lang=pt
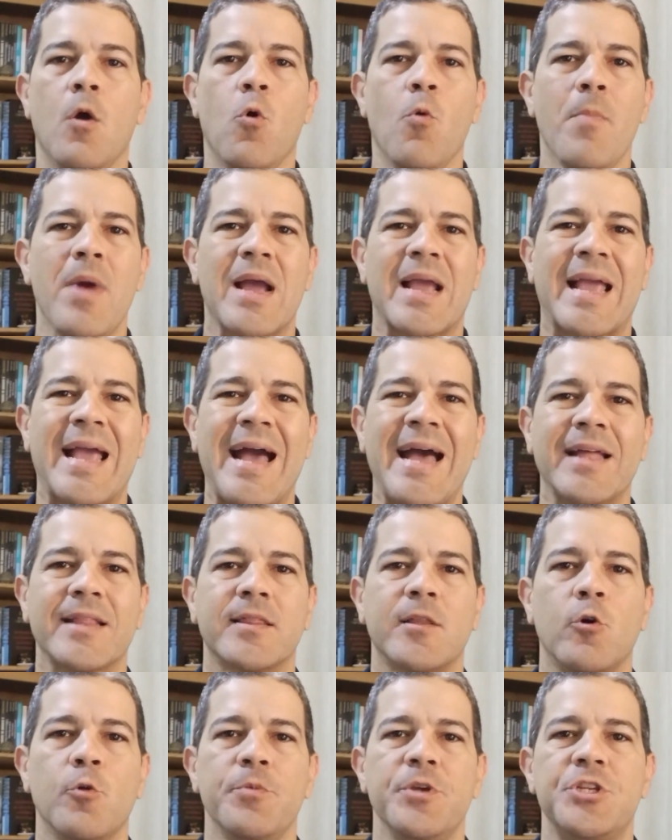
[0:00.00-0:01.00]
Uma
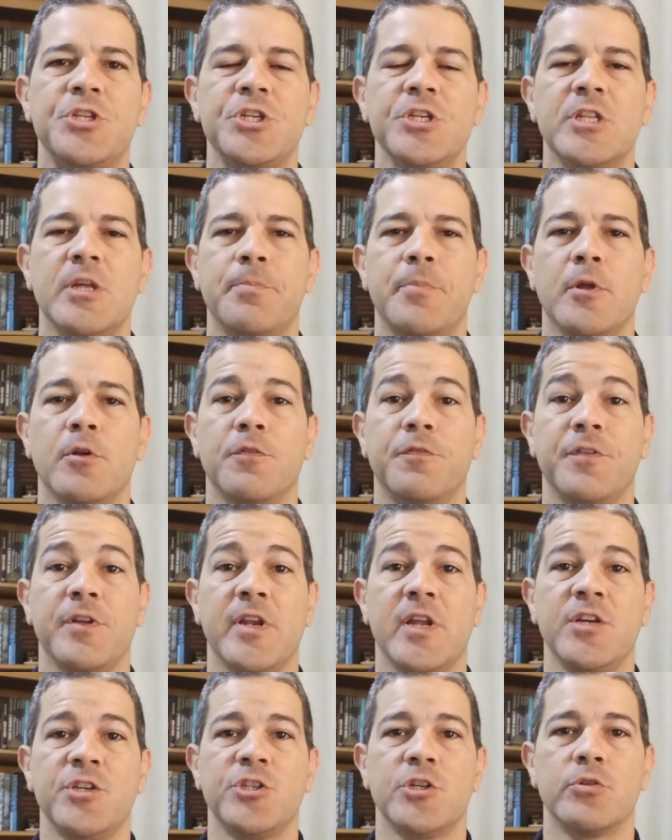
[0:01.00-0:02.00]
carta obtida pelo
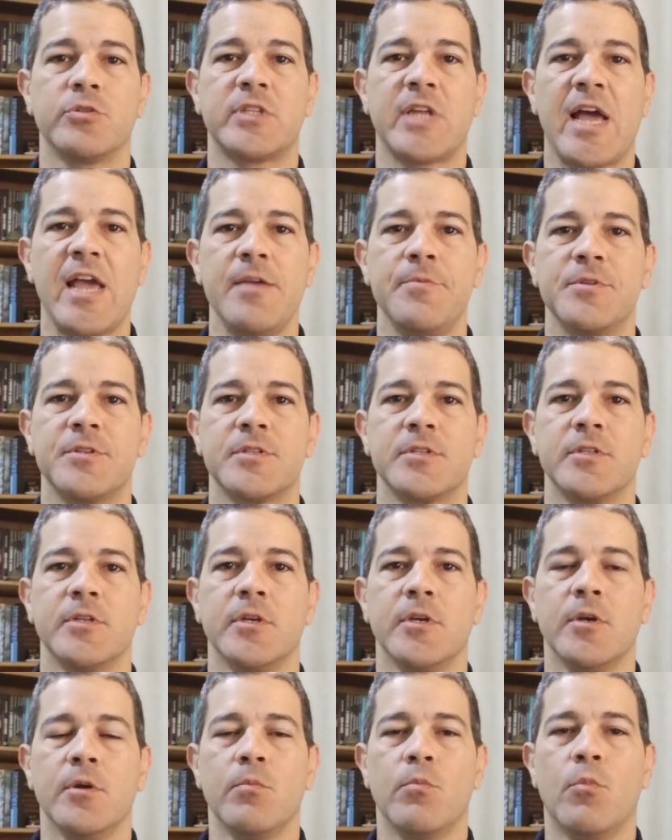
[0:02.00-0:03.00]
Financial Times
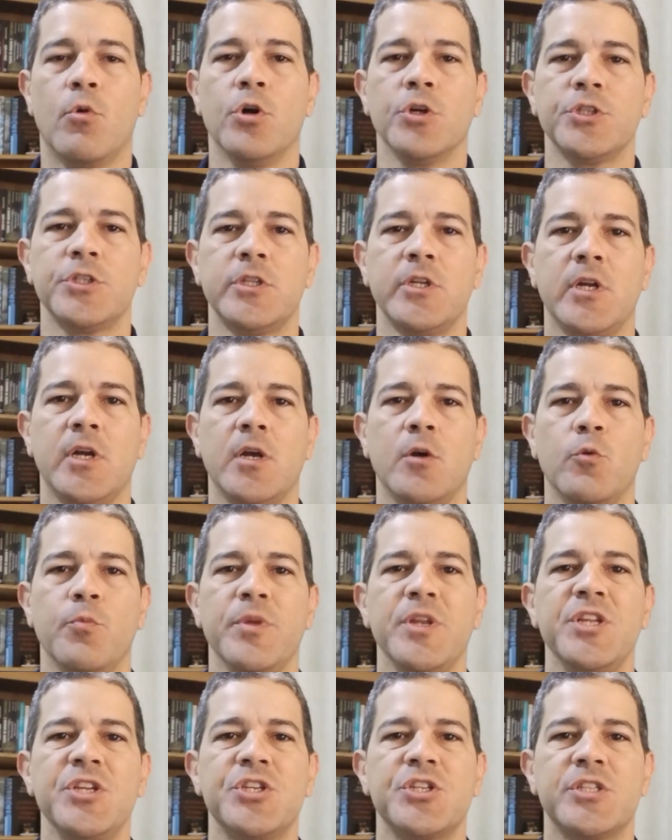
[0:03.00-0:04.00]
mostra o
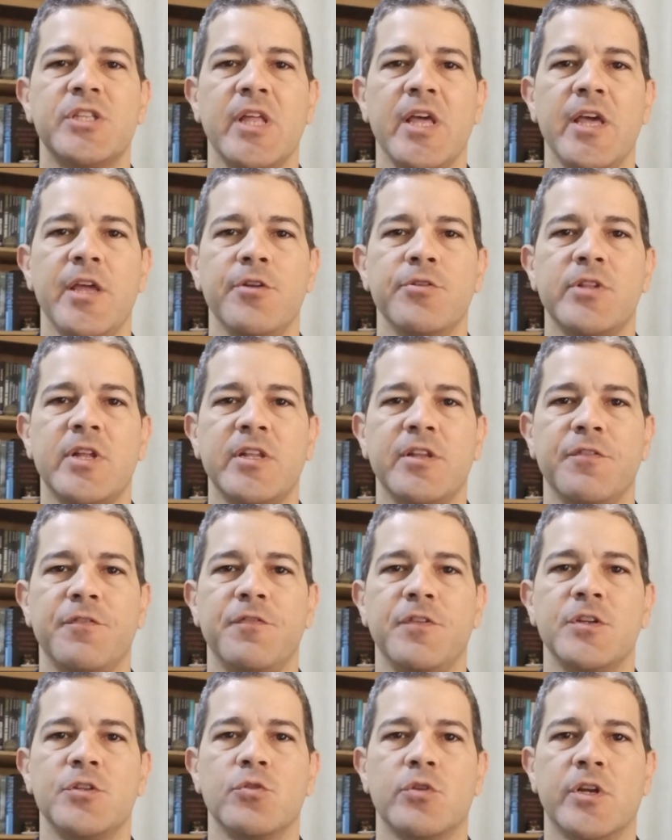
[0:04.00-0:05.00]
Ministério da
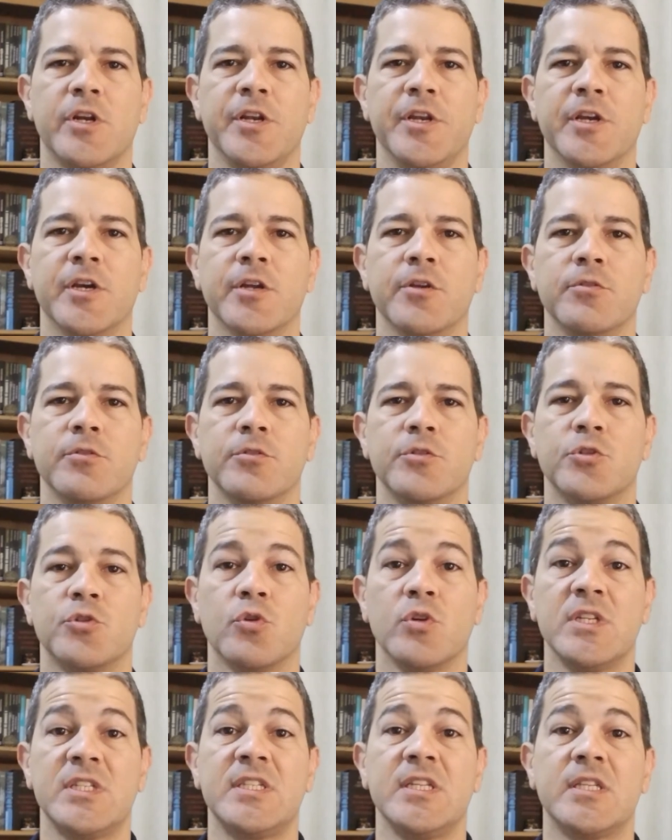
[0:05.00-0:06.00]
Defesa ucraniano
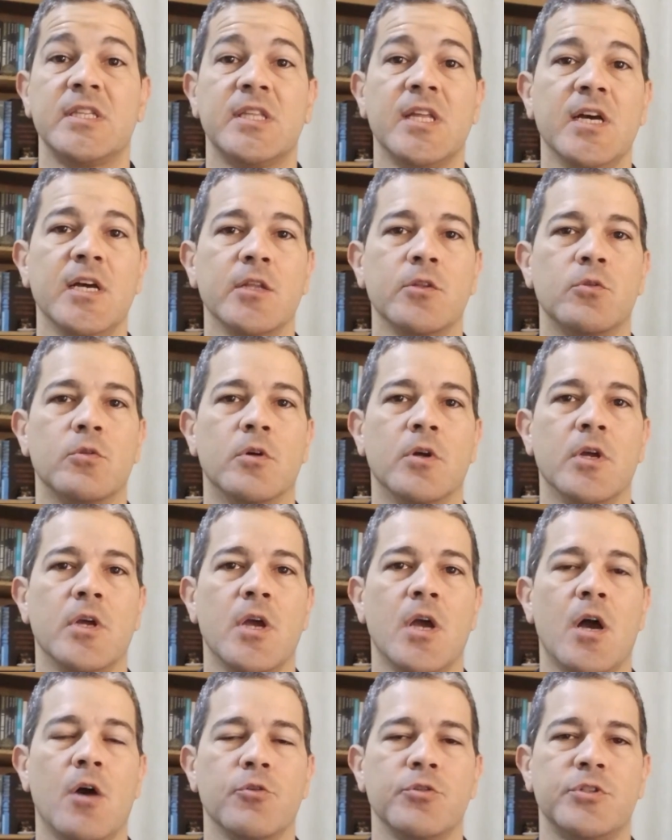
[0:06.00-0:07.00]
solicitando
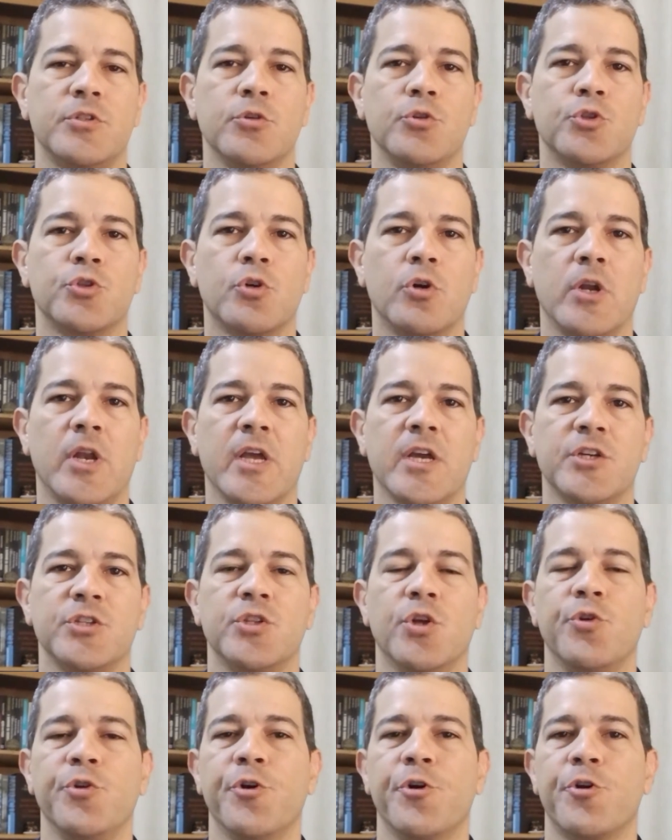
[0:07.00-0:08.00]
aos seus colegas
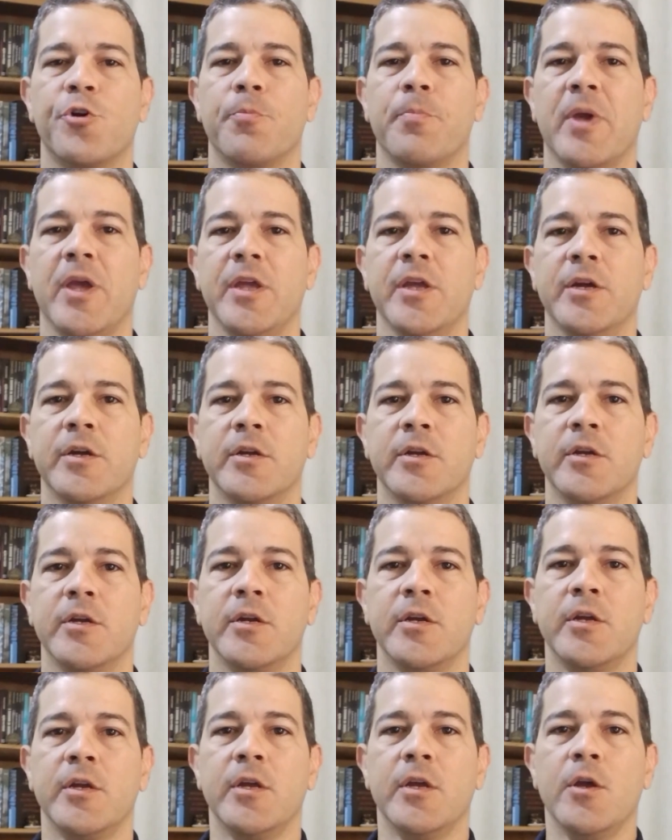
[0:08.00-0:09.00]
da União Europeia
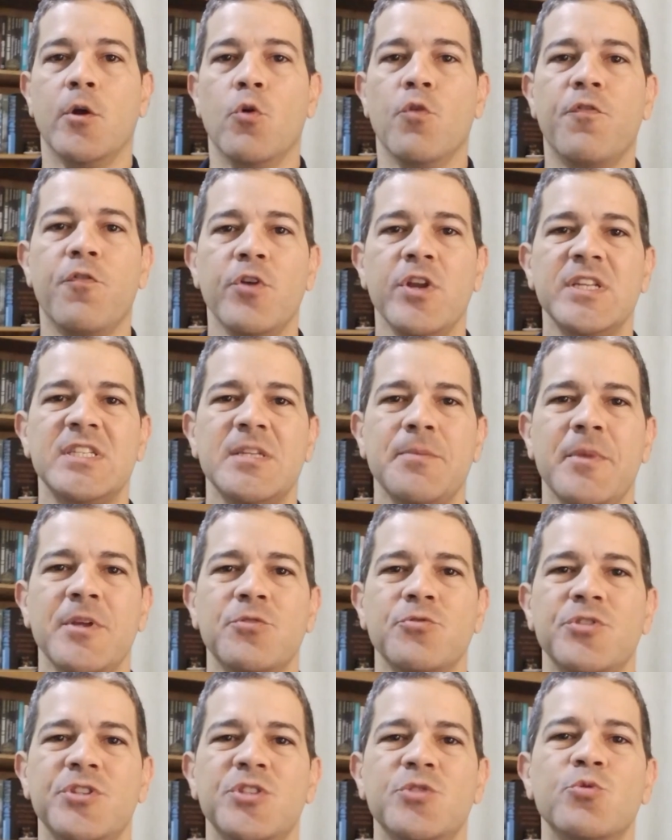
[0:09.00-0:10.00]
o
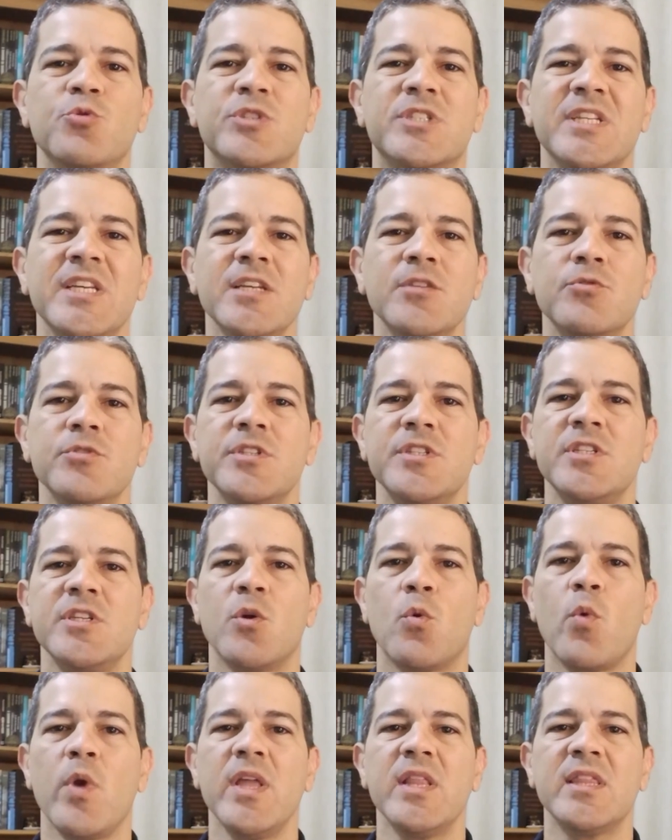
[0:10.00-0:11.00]
fornecimento de
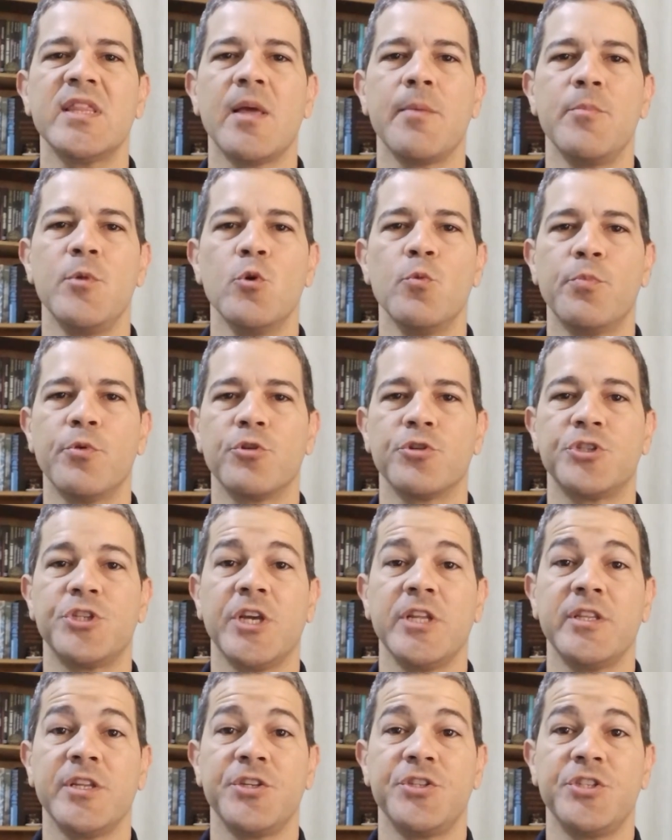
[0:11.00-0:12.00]
250 mil
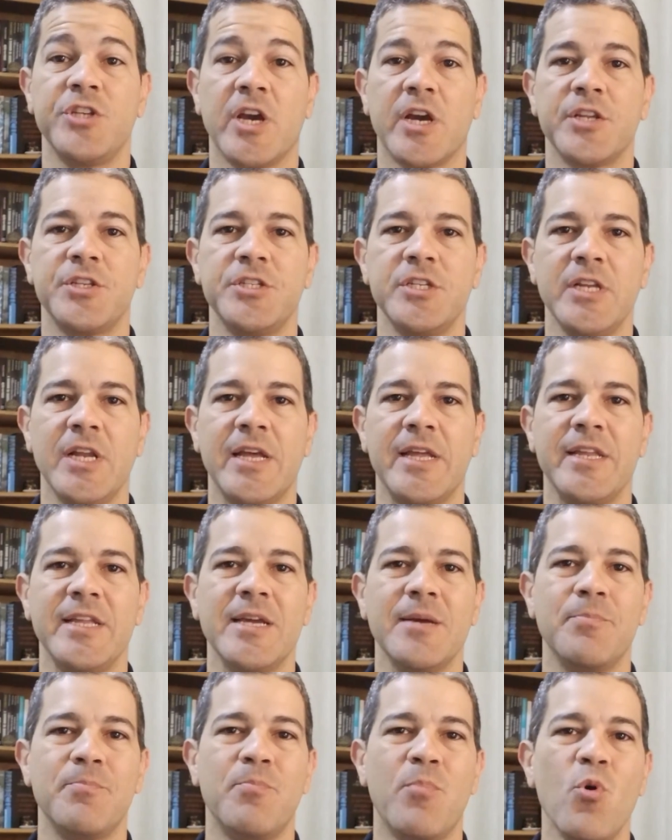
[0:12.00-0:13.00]
projéteis de
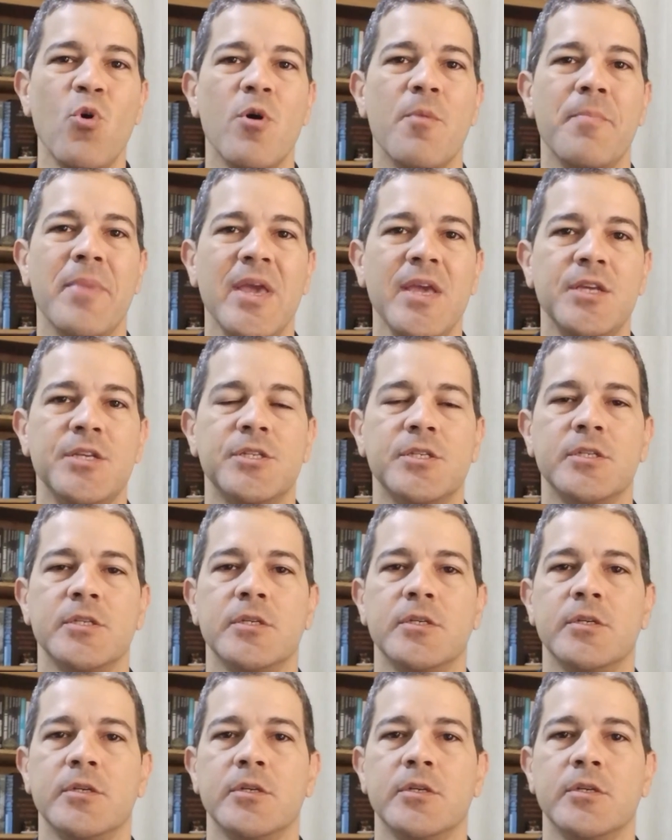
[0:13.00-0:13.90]
artilharia por mês.